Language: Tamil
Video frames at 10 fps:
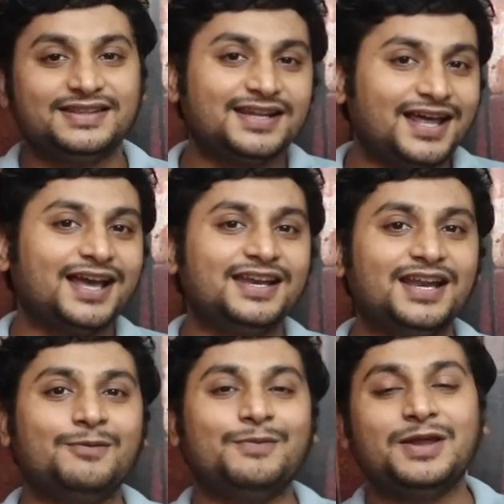இதெல்லாம்
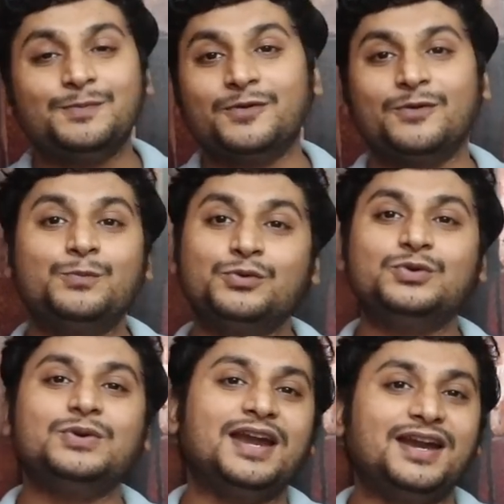இல்லாமல் இப்போது
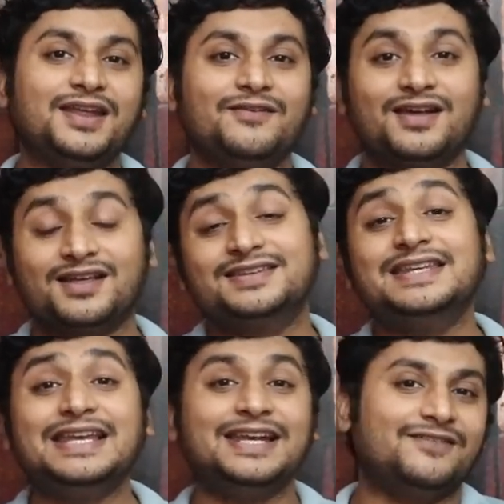புது என்ட்ரி வேறு
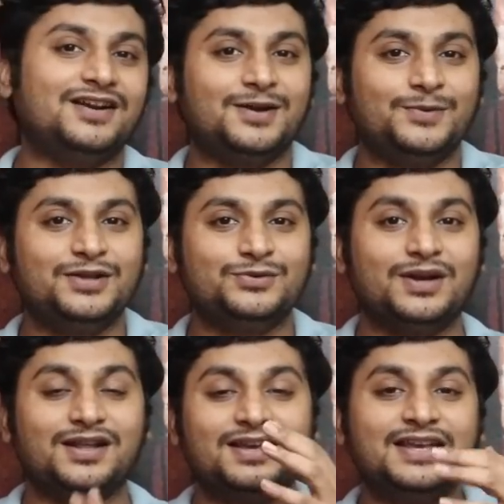சி லெவன் அப்படின்னு
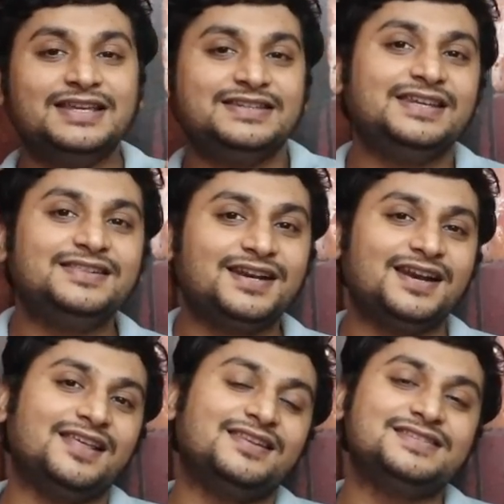சொல்லிட்டு சி
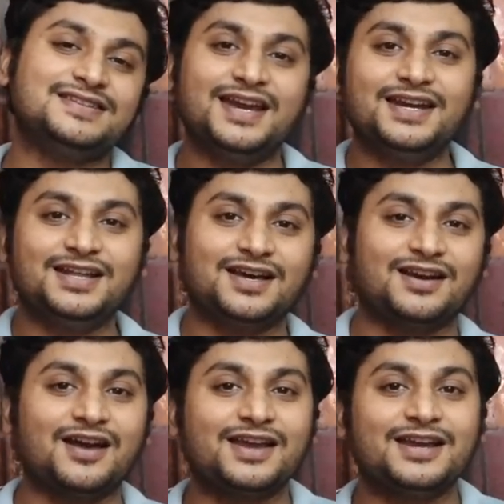த்ரீலேருந்து ஸ்ட்ரெயிட்டாக
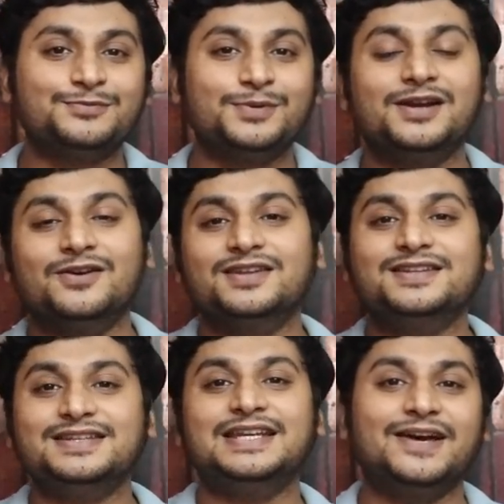ராக்கெட் ஸ்பீடில்
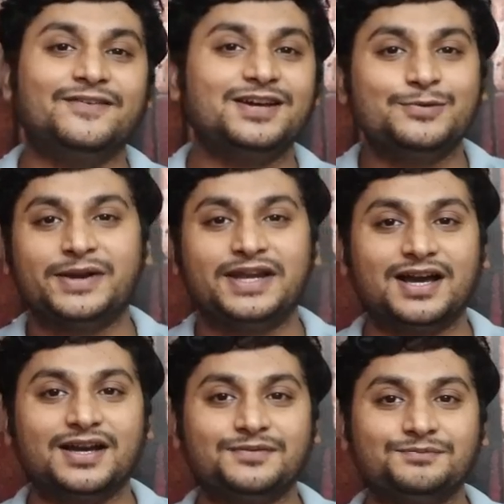வந்து சி லெவனுக்கு போயிட்டாங்க